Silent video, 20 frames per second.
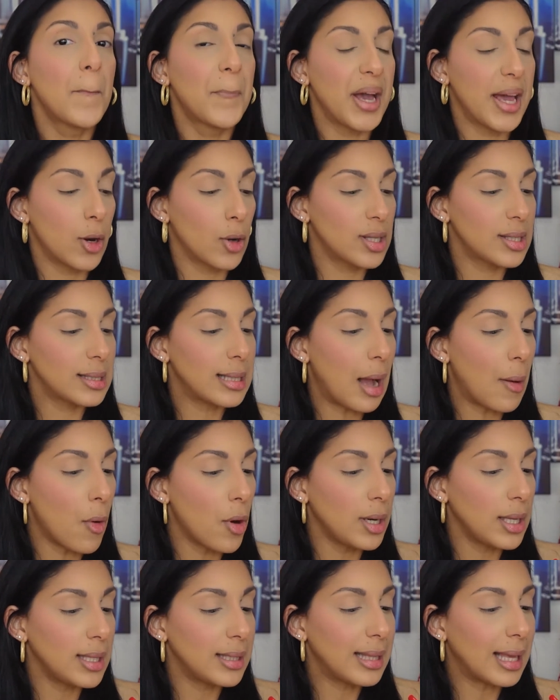pero está
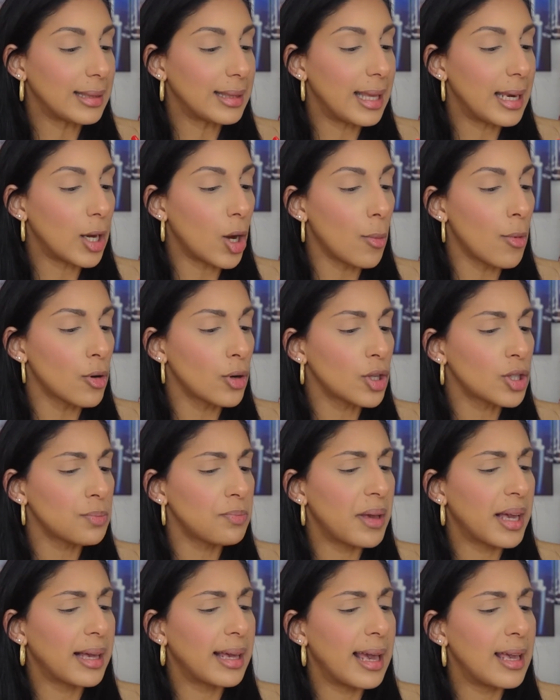bonita, tiene como unos
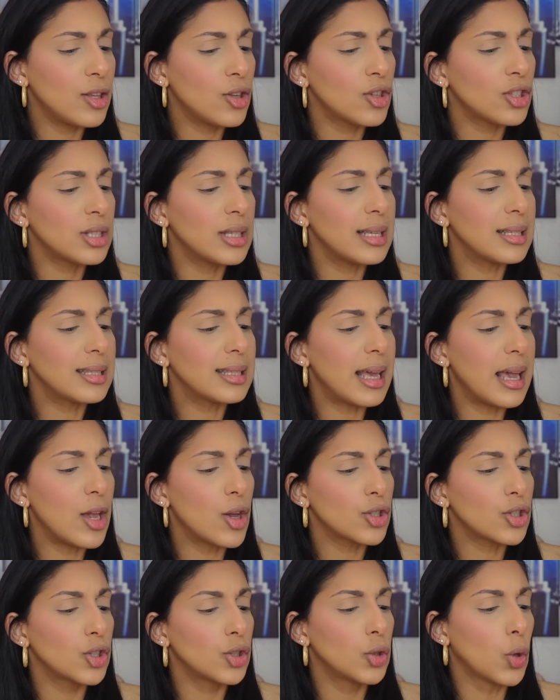pequeños
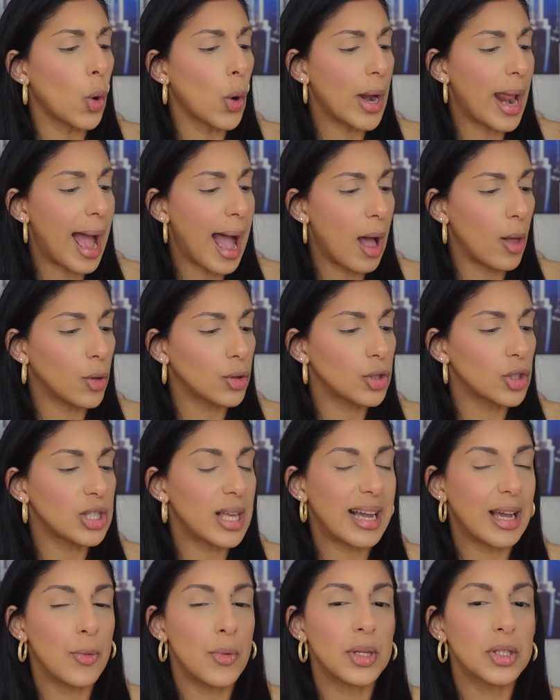destellos dorados, o
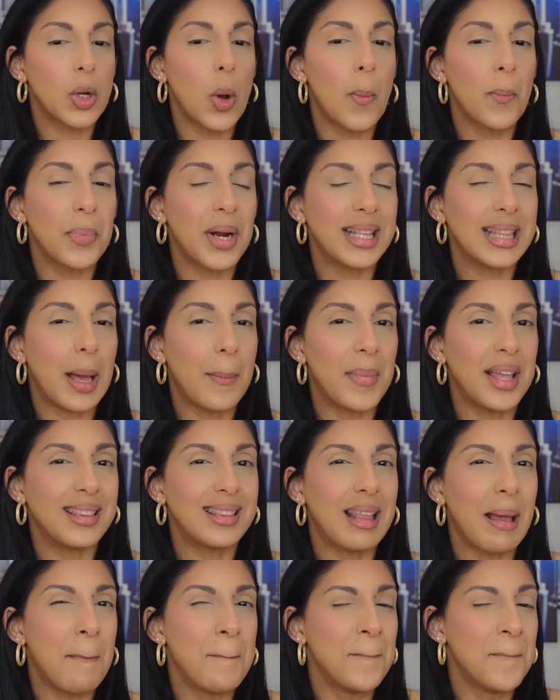sea que no es
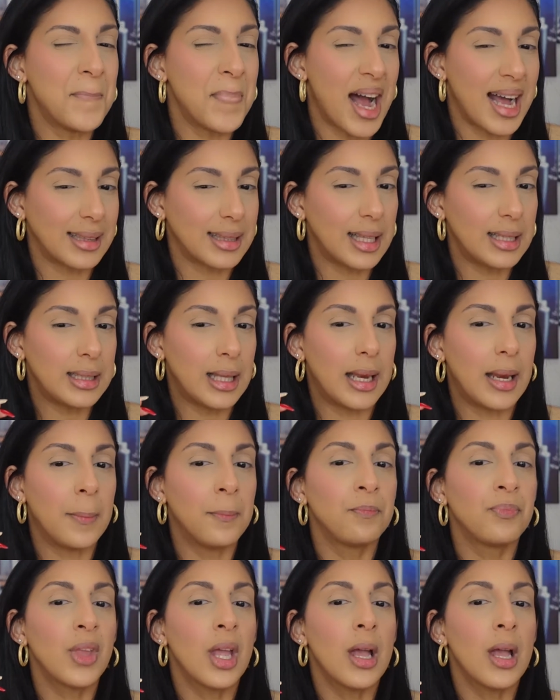completamente mate, tiene